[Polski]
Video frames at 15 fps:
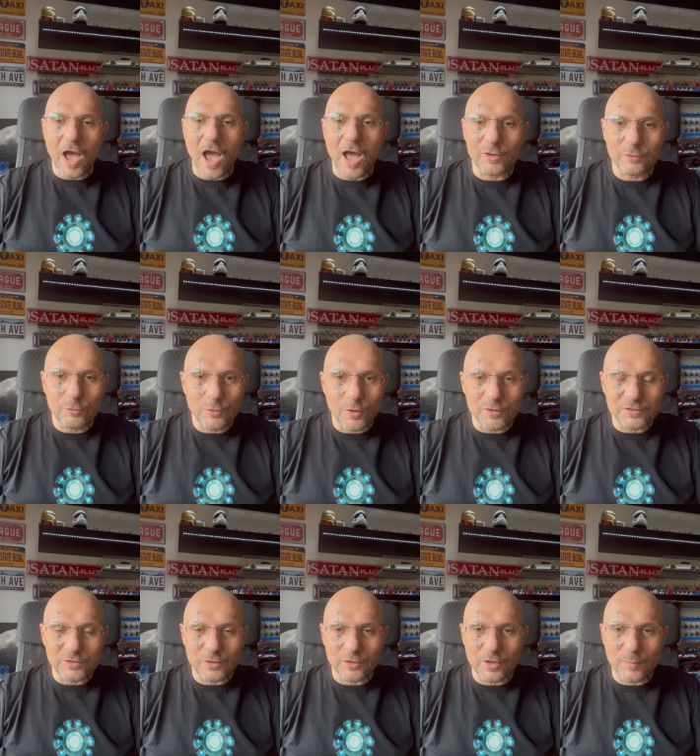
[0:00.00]
a drugą
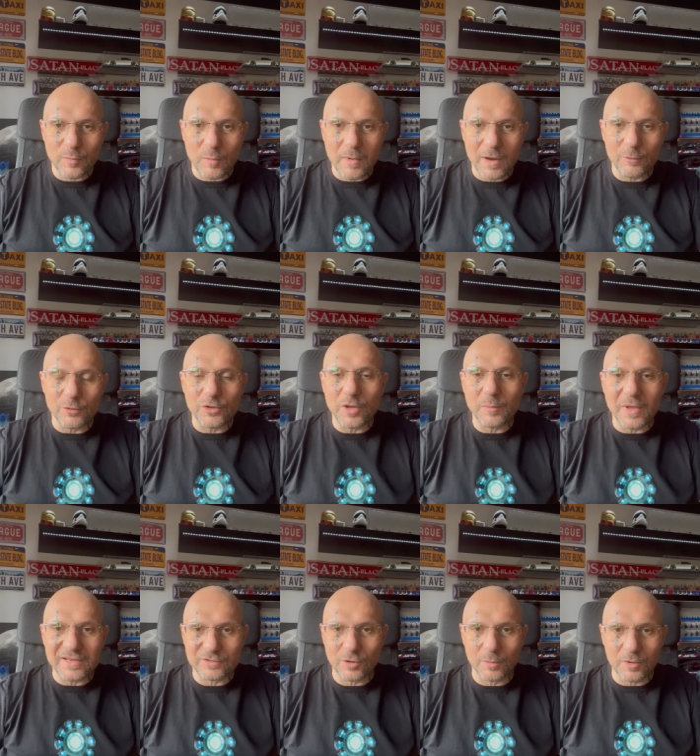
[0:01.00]
stronę pomaluj
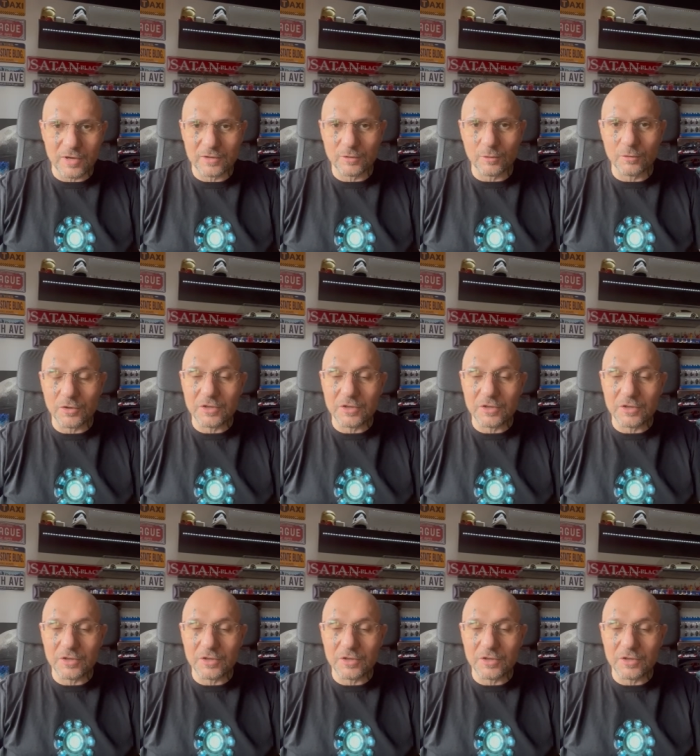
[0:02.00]
niebieską kredką.